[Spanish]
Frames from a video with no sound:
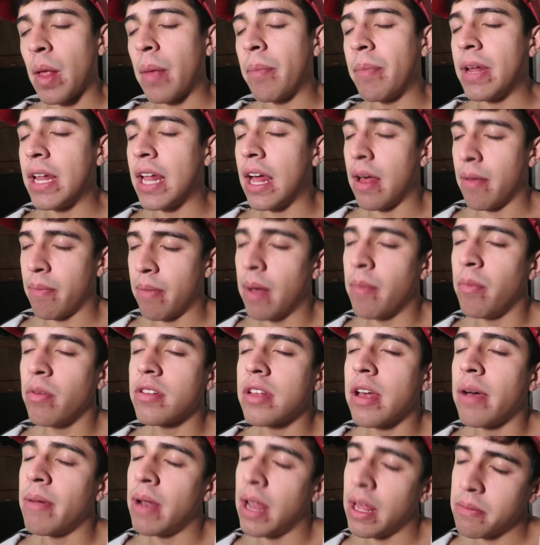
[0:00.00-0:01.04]
mira,
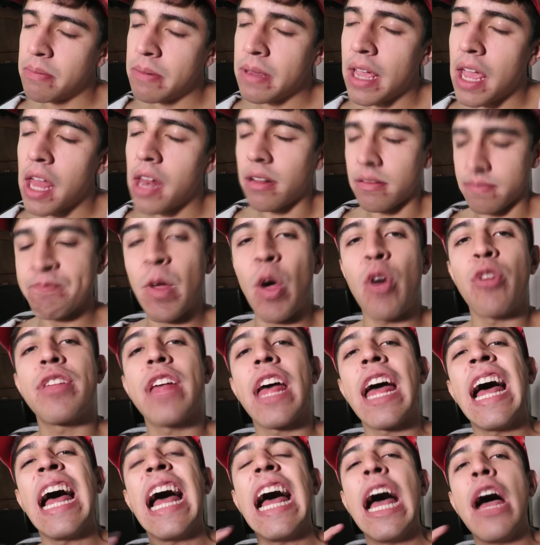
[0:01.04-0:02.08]
vamos a hablar bien. O
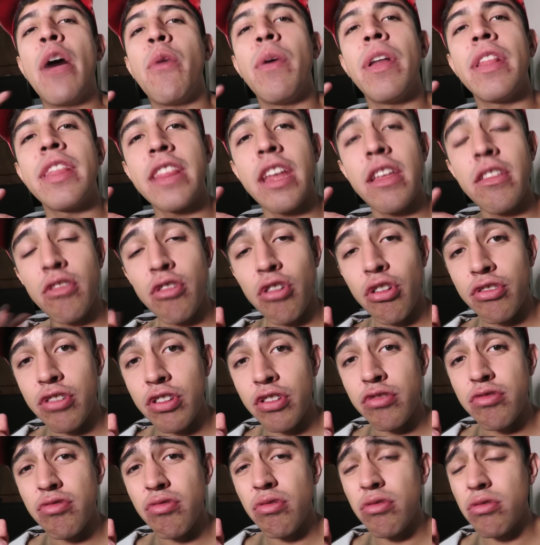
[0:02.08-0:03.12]
sea, aguantando los
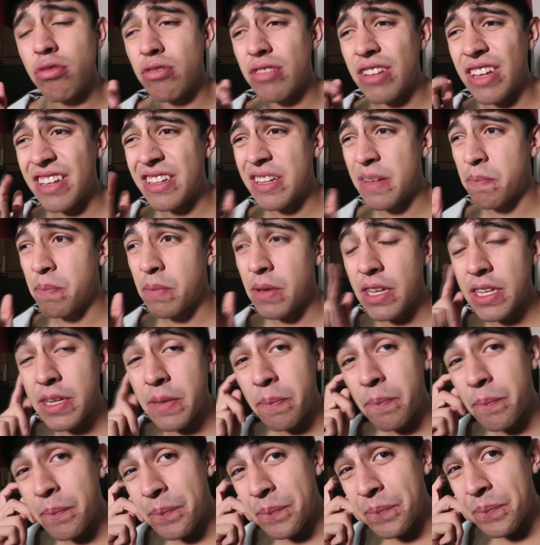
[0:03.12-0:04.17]
insultos de esa pinche
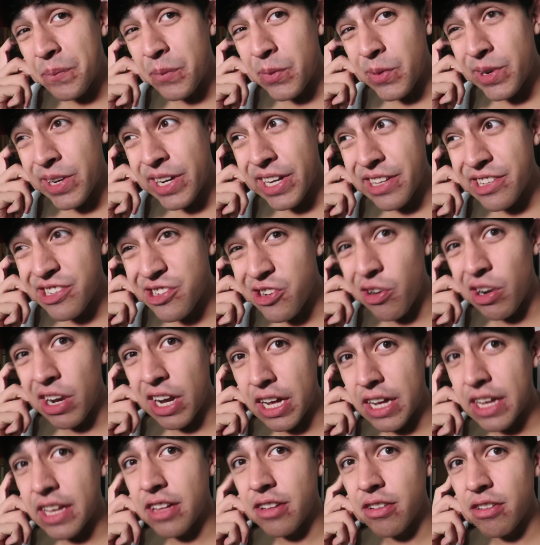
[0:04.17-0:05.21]
morra
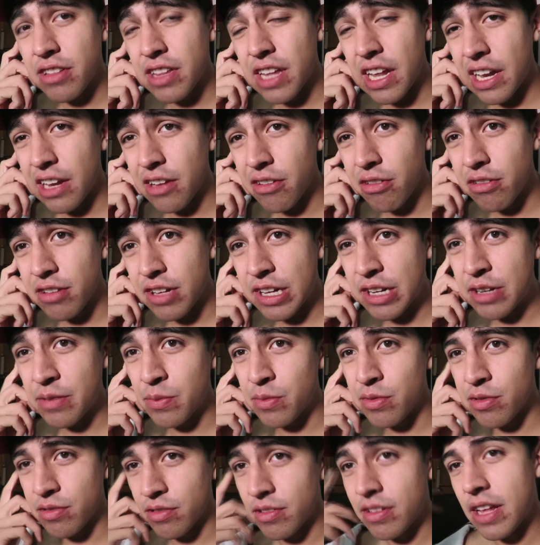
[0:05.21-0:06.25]
chola, que andaliosa,
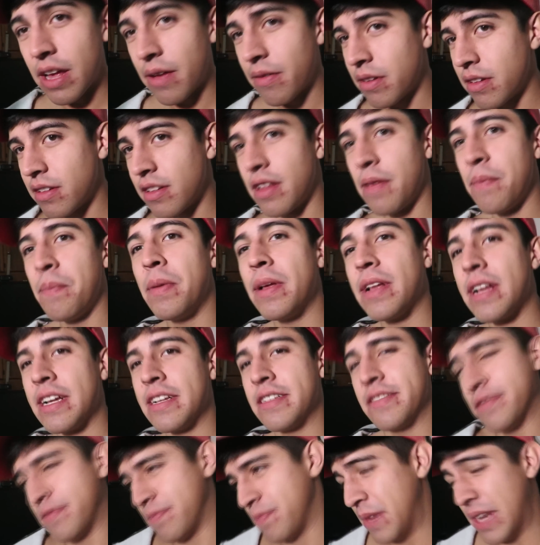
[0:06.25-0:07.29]
como saben,
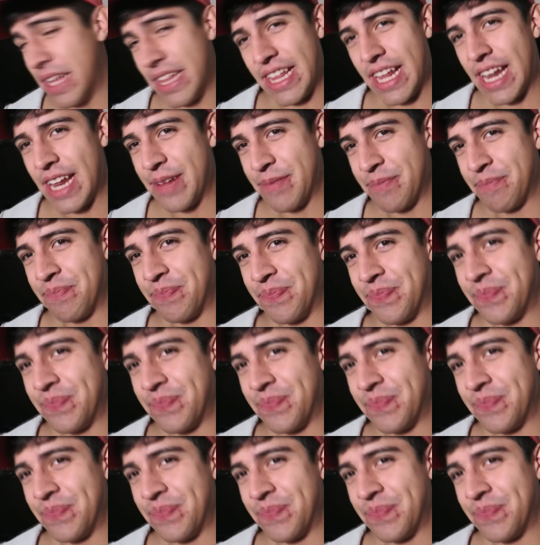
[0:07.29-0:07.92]
típica británica.